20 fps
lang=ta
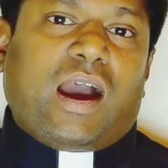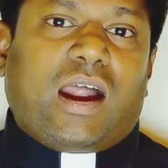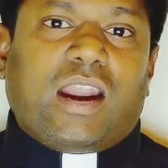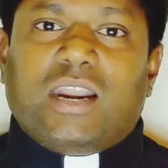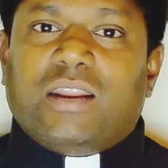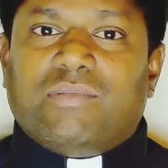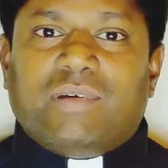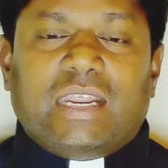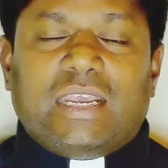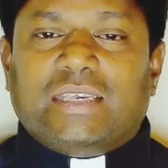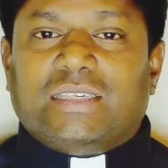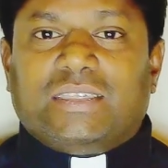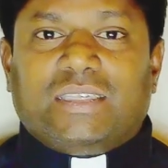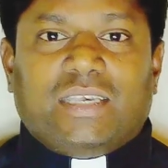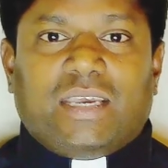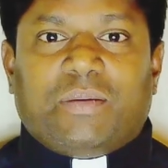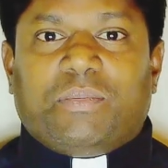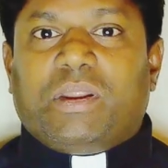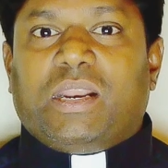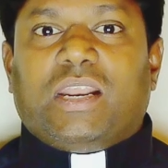ஆண்டவர்
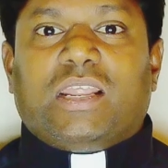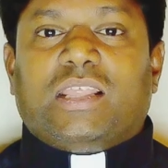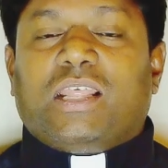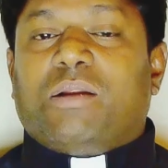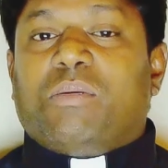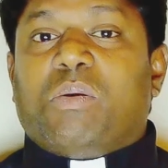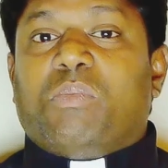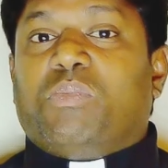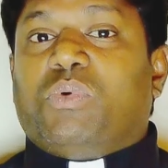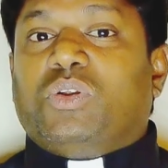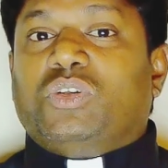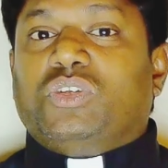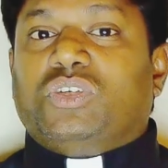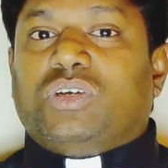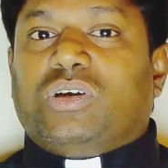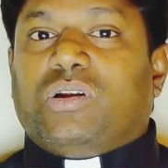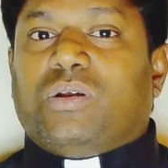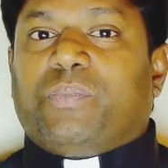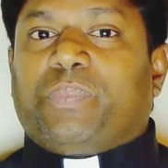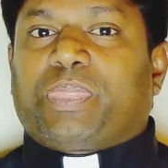இயேசு அப்படின்றத நம்ம
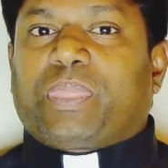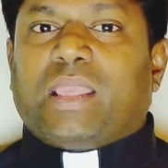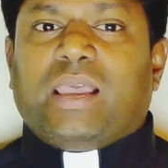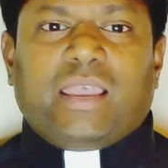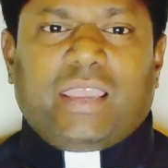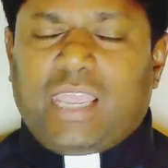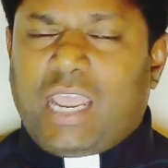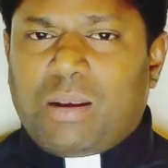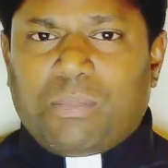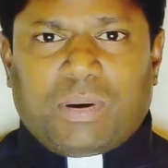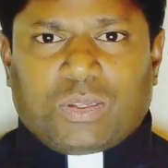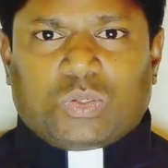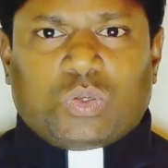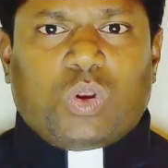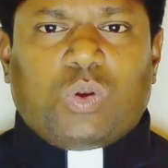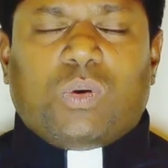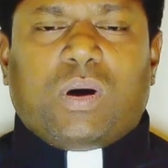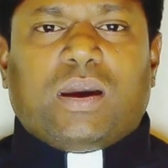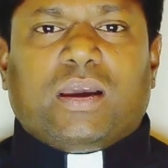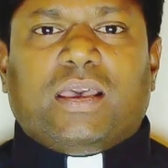புரிஞ்சுக்கணும் இயல்பாக
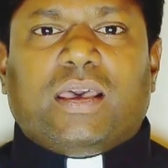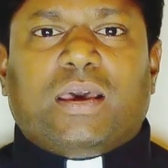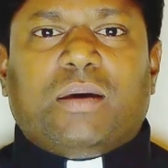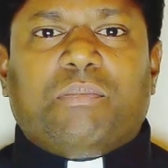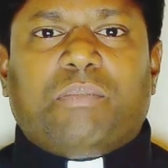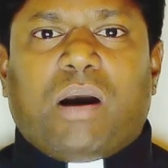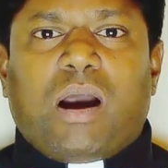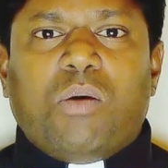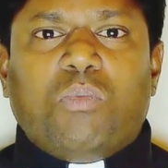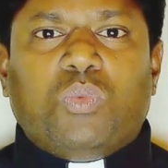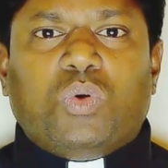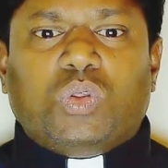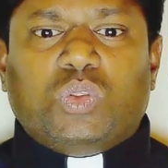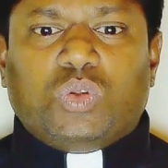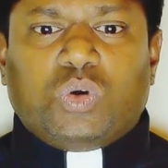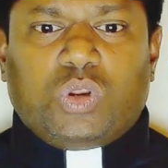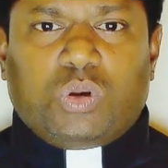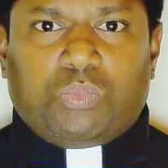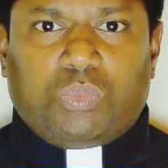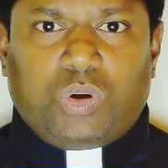சொல்லுவாங்க பாம்பு
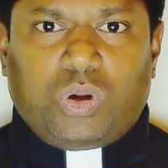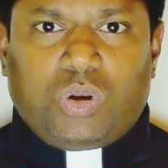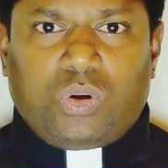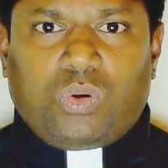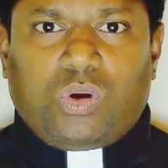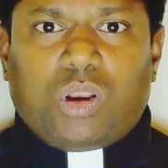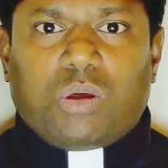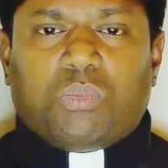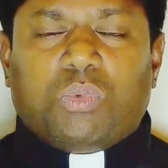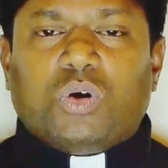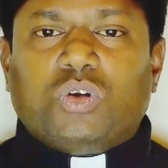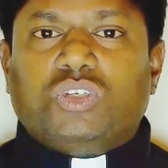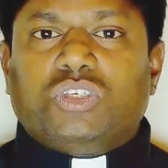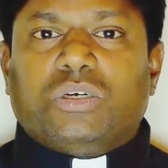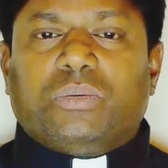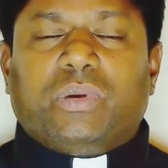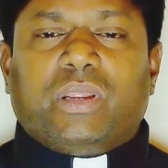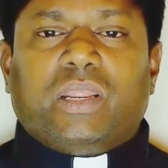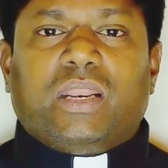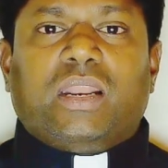வந்து ஒரு புற்றுக்குள்ளே
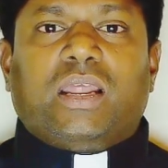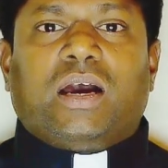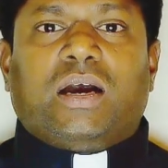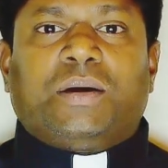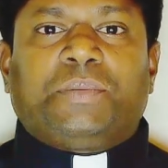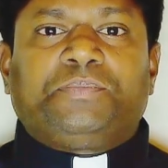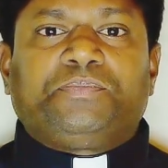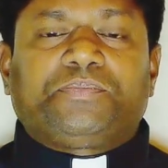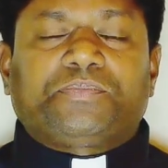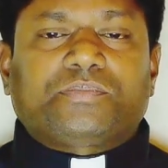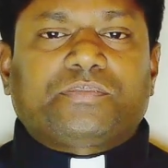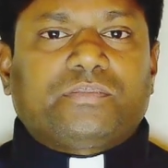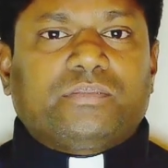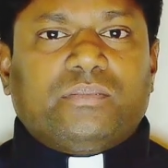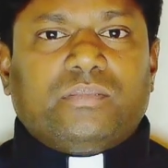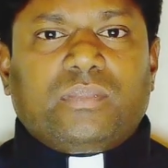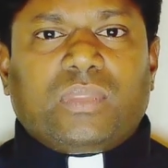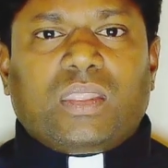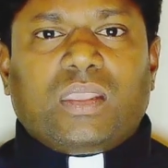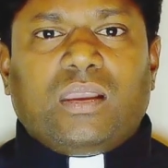போச்சு அப்படின்னா
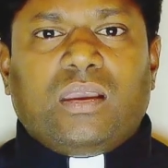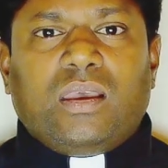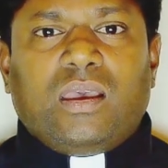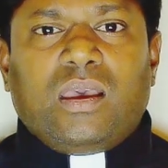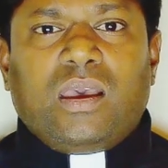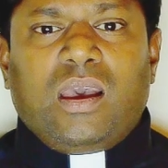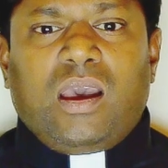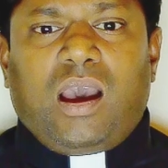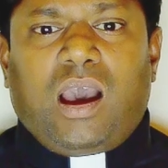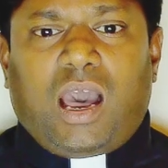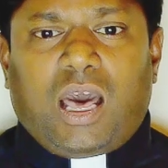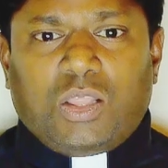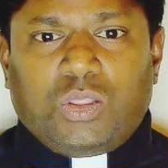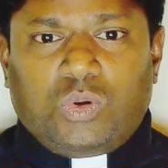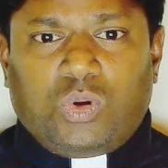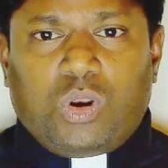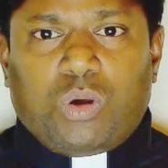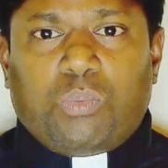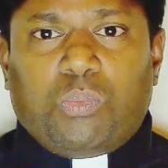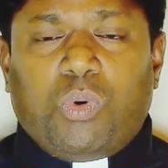
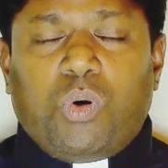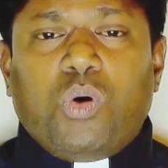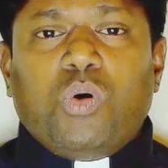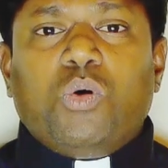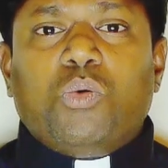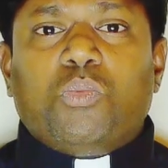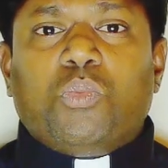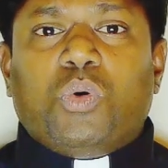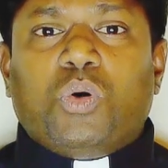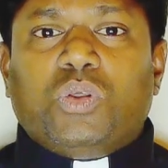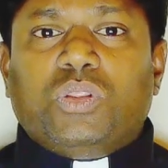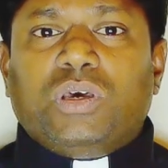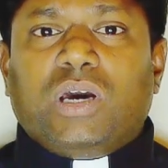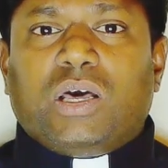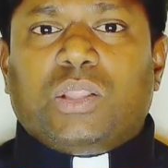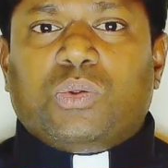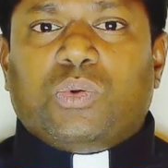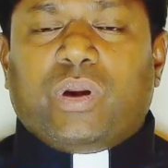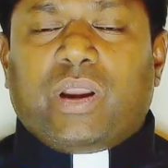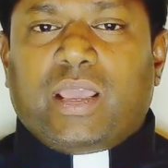அதுக்குள்ளே போகும்போது
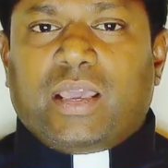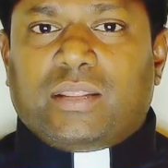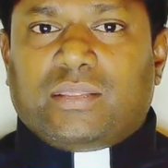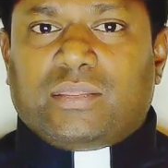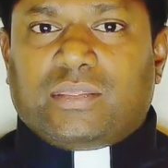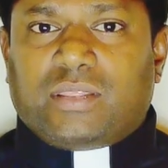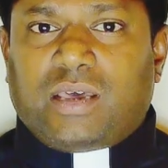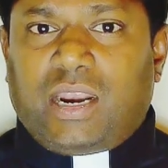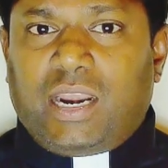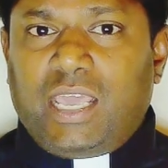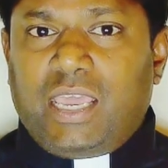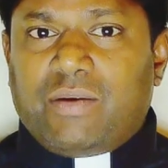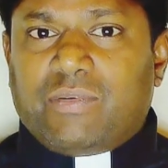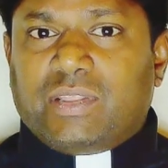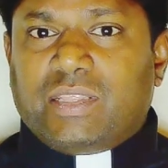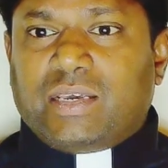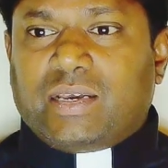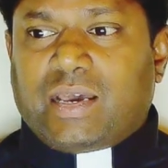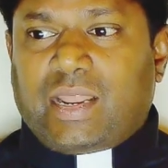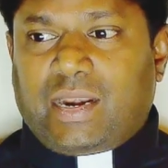அதனுடைய தலையை
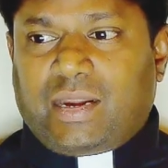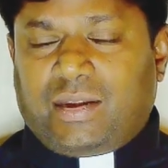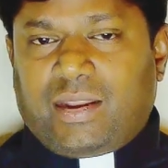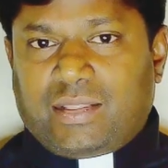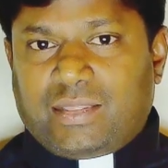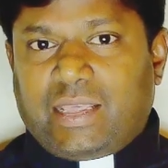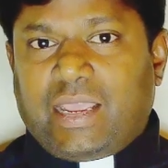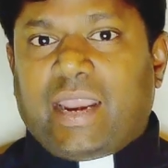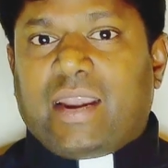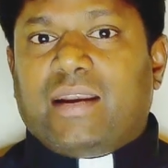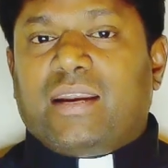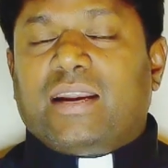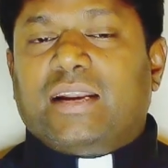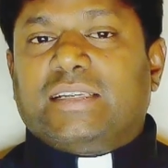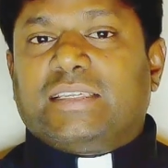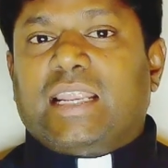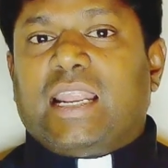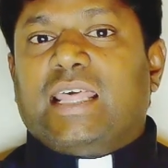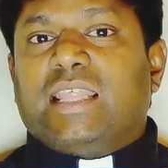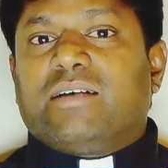வந்து கரெக்டாக அந்த
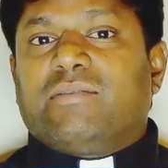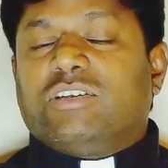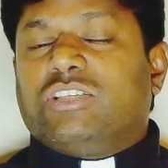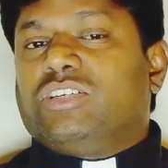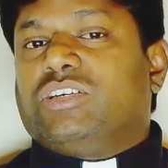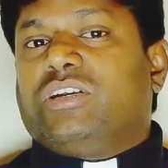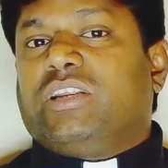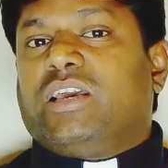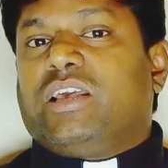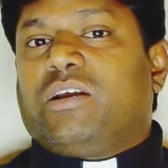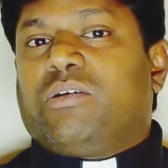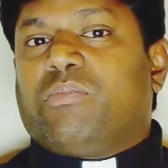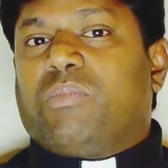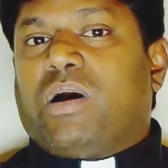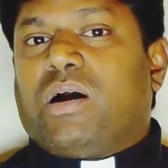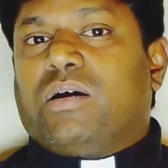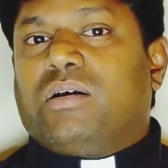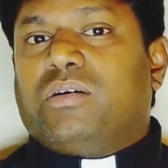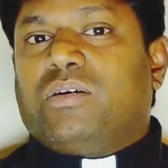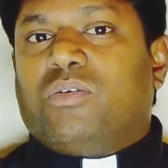என்ட்ரன்ஸ்லேயே தான் வச்சுக்கிட்டே
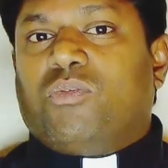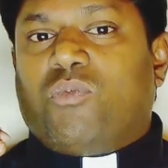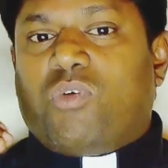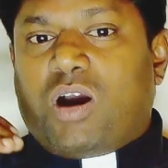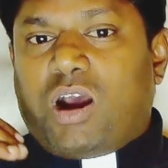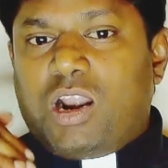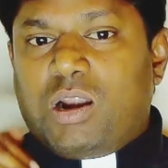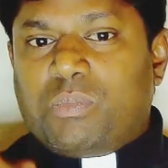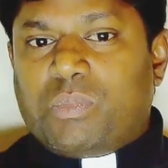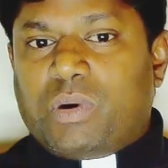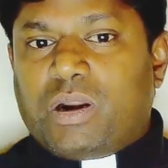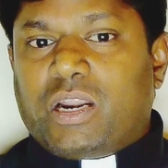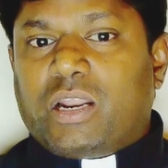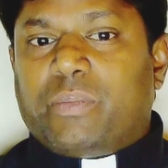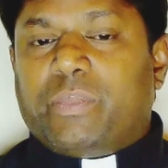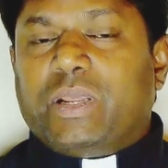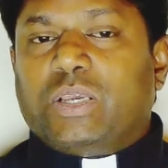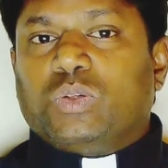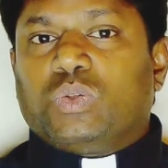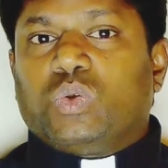இருக்குமா வால் மட்டும்
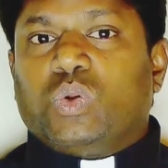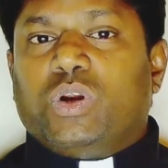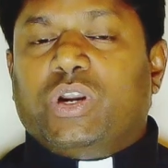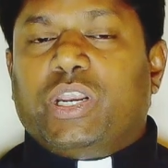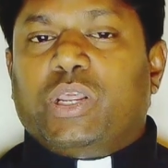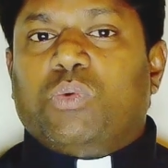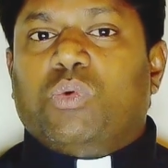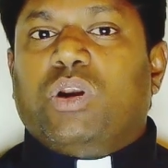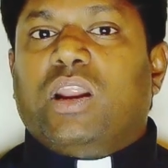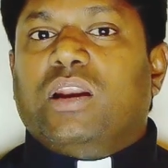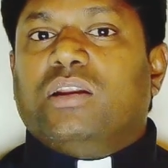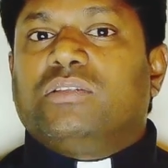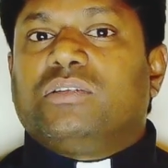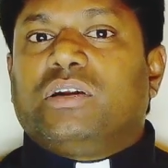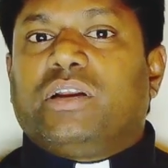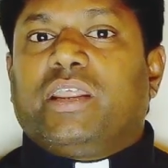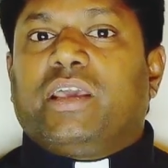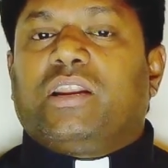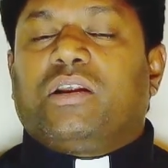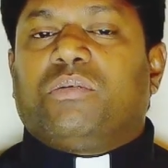அப்படியே சுருட்டி உள்ளே
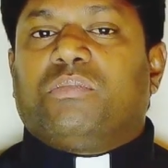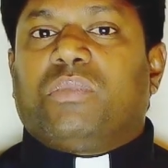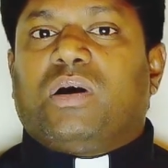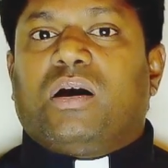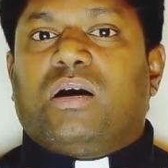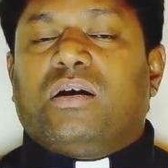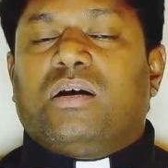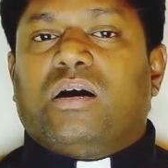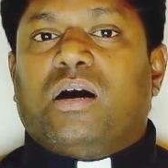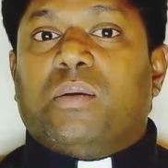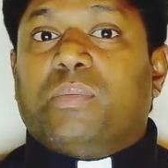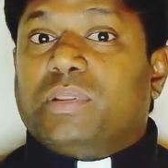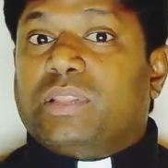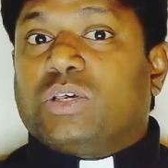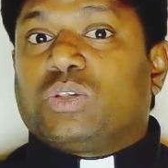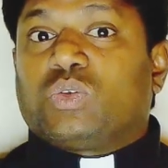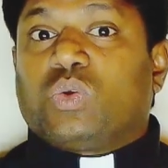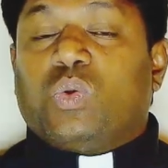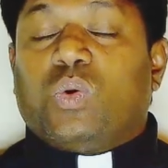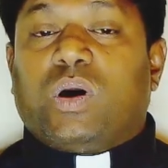இழுத்துக்கிட்டே இருக்குமா அப்படி
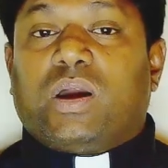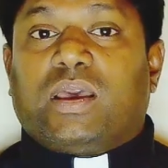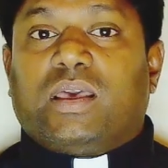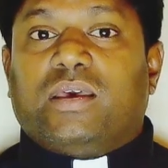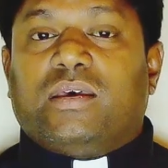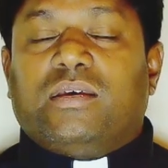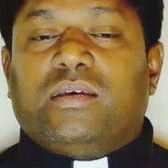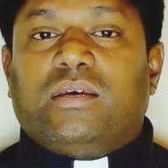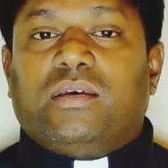தான் சொல்லுவாங்க